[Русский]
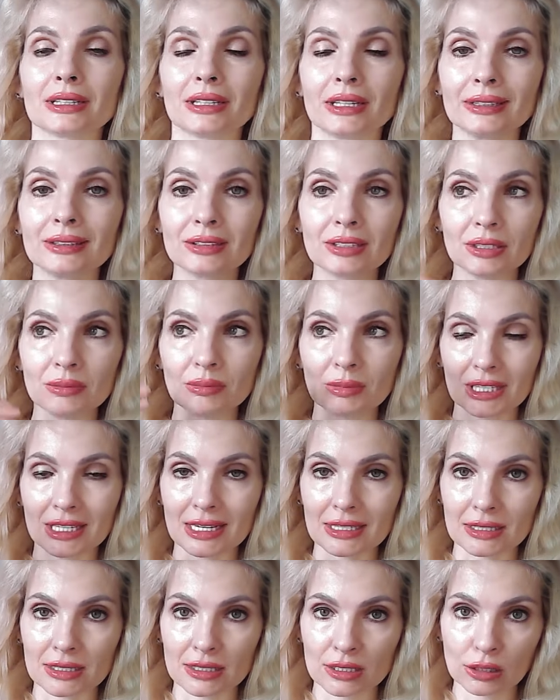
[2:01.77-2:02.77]
И ты
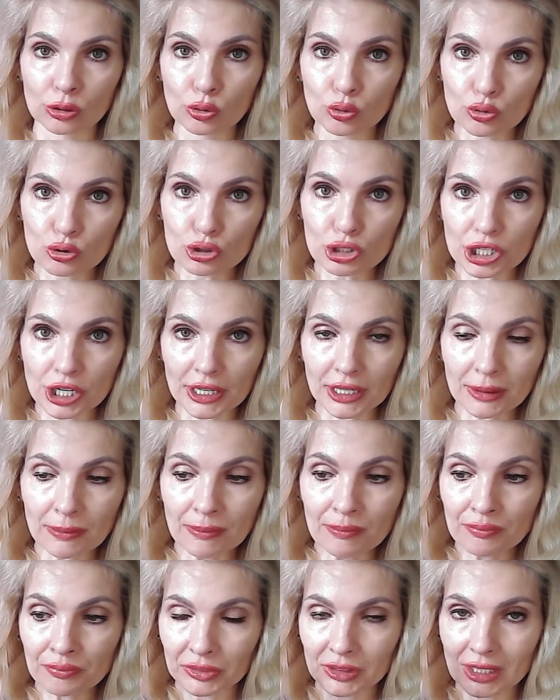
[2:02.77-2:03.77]
меня слушай,
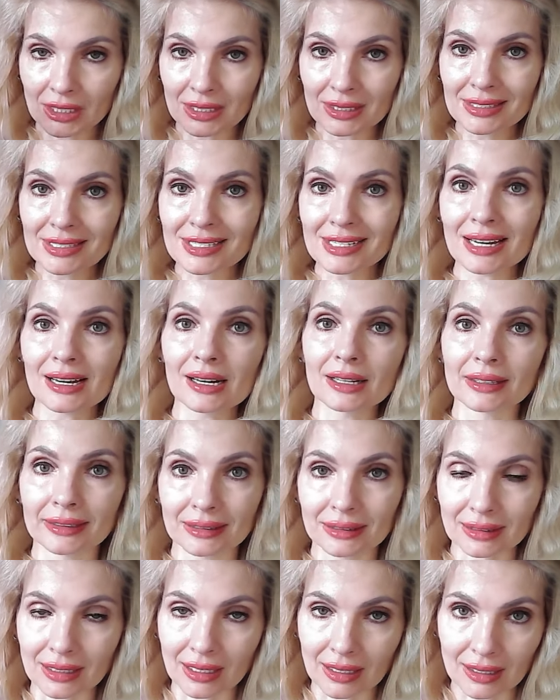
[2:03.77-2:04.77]
ты
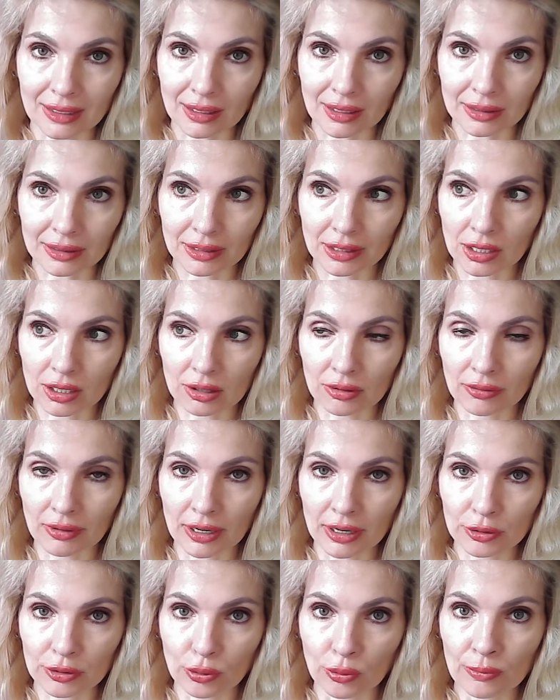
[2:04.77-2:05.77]
делай так, как я
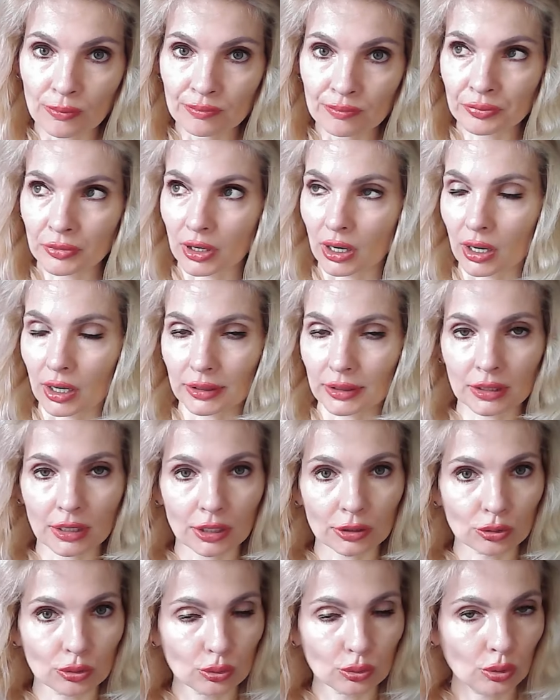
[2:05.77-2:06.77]
говорю. А я
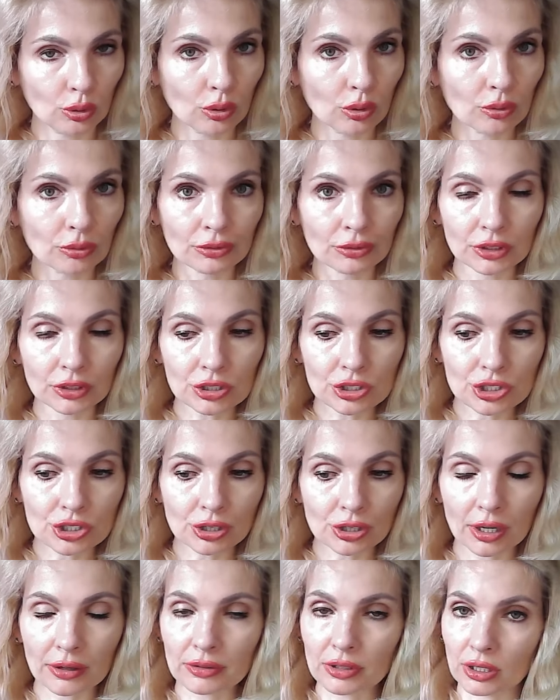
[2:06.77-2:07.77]
духовный
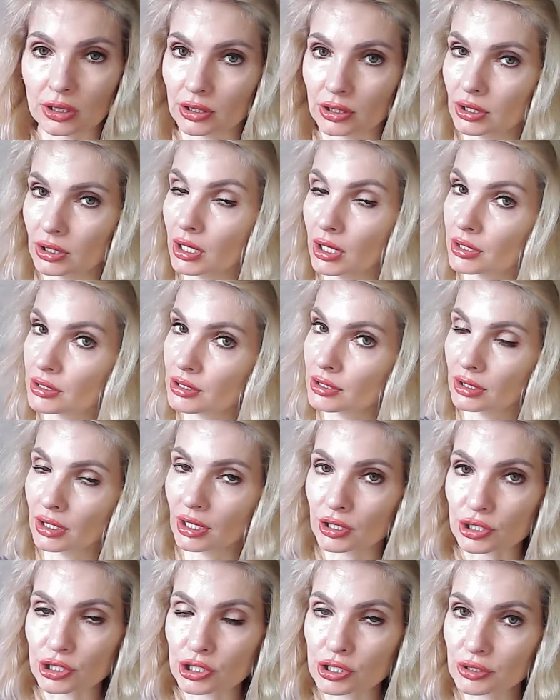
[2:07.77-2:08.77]
человек, я,
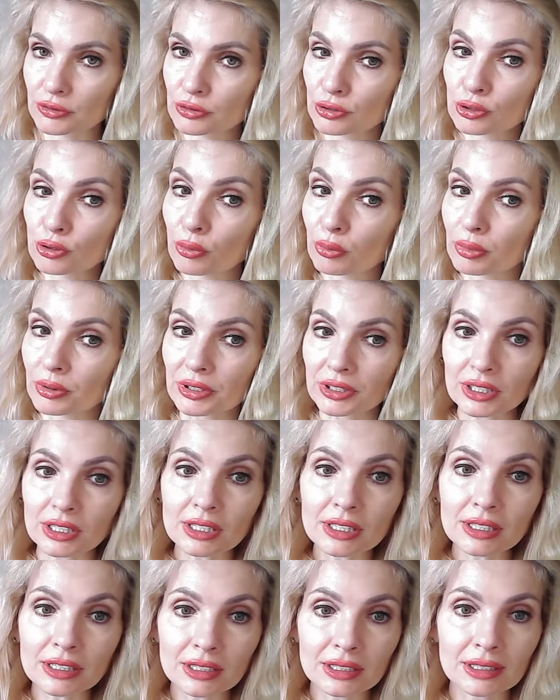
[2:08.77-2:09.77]
знаешь ли, все по
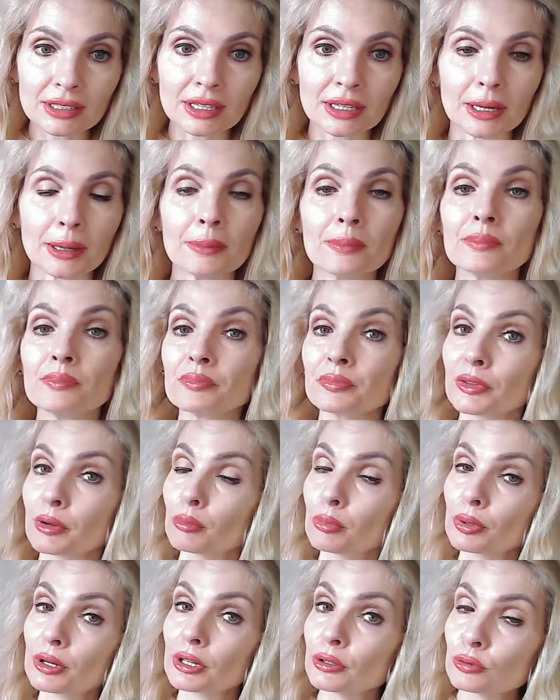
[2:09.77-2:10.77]
религии.
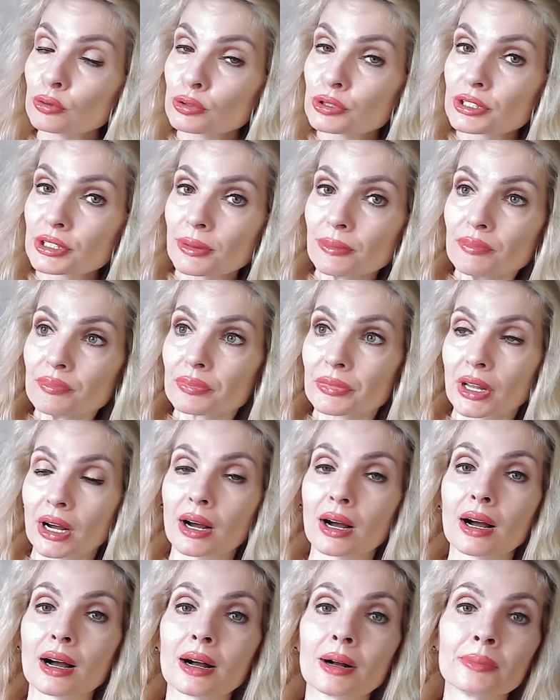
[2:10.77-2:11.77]
Плюс
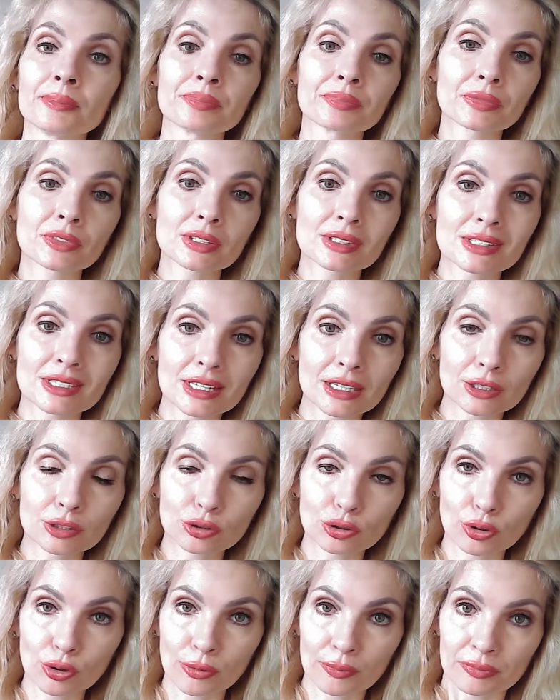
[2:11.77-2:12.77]
э, те,
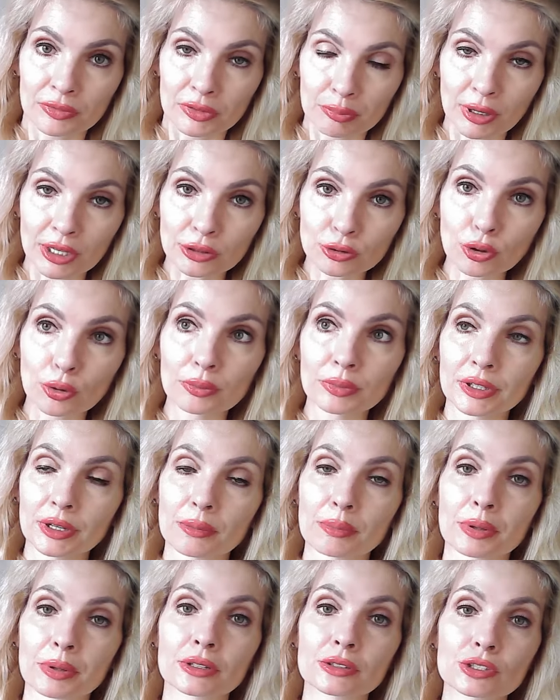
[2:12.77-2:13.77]
кто подобное
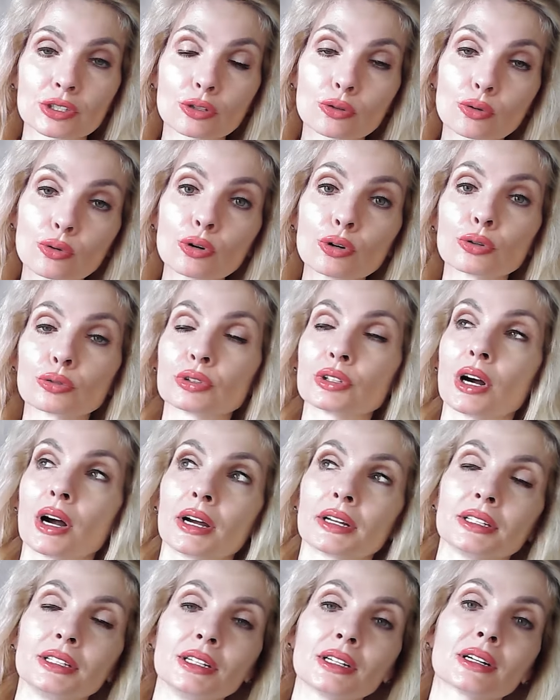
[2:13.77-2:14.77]
практикуют,
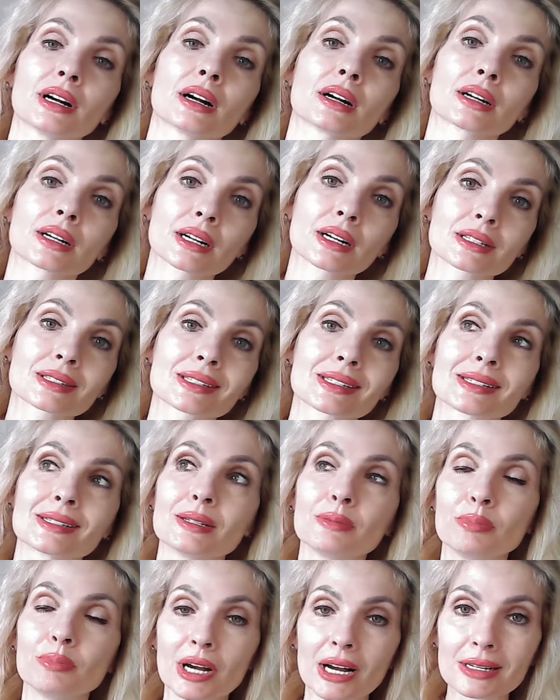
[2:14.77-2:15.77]
они как раз
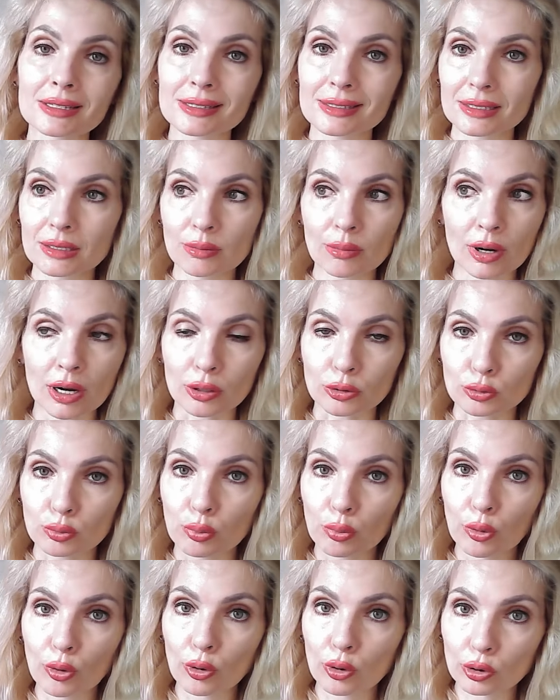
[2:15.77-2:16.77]
себя
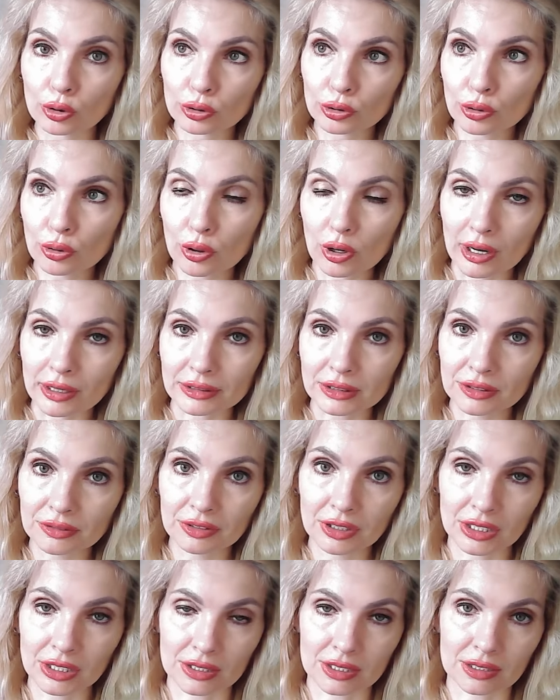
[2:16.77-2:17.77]
снимают полную
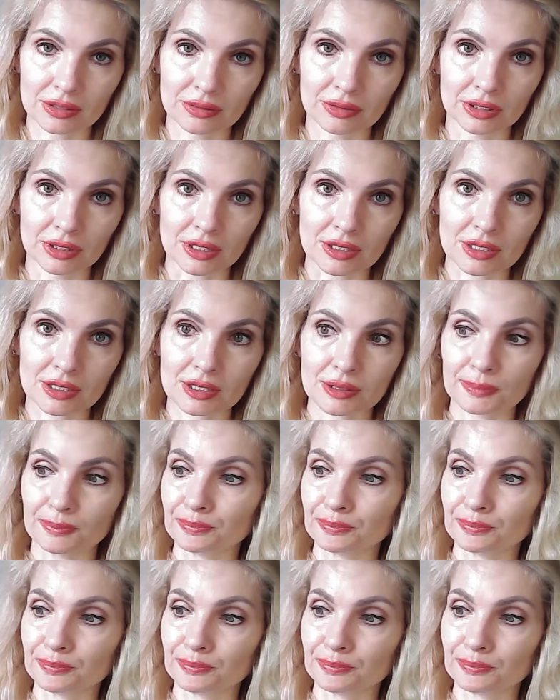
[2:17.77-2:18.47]
ответственность